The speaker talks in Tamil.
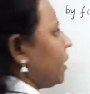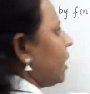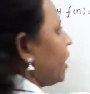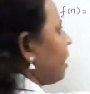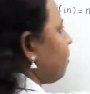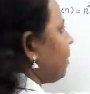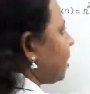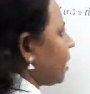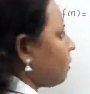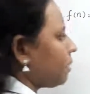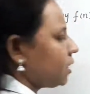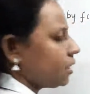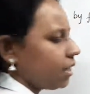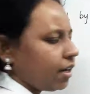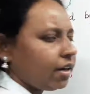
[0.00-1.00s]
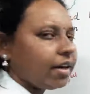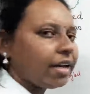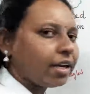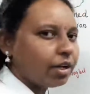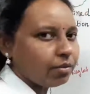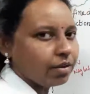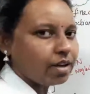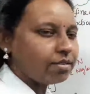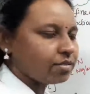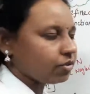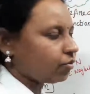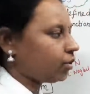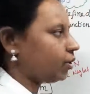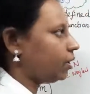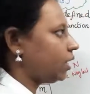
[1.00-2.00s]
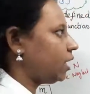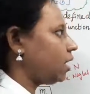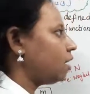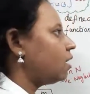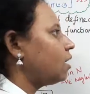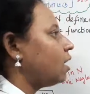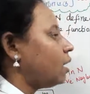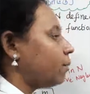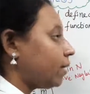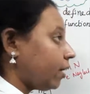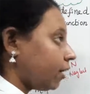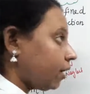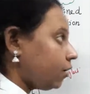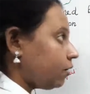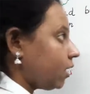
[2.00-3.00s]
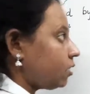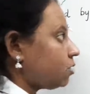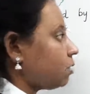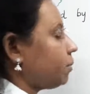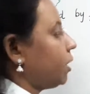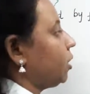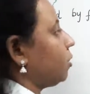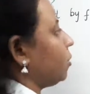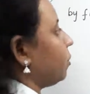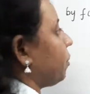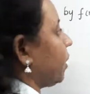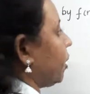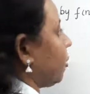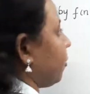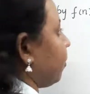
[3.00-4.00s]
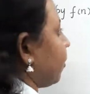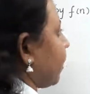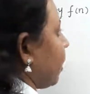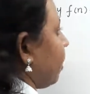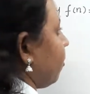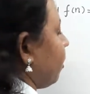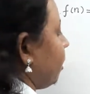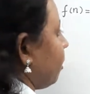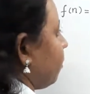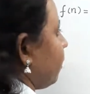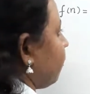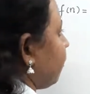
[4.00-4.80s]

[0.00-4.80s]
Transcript: ரியல் நம்பர்னால் நமக்கு தெரியும் நெகட்டிவ் வேல்யூஸும் வரும் இல்லையா அப்போ நெகட்டிவ் வேல்யூஸும் நம்ம இன்க்ளூட் பண்ணணும் ஒன் டு ஒன்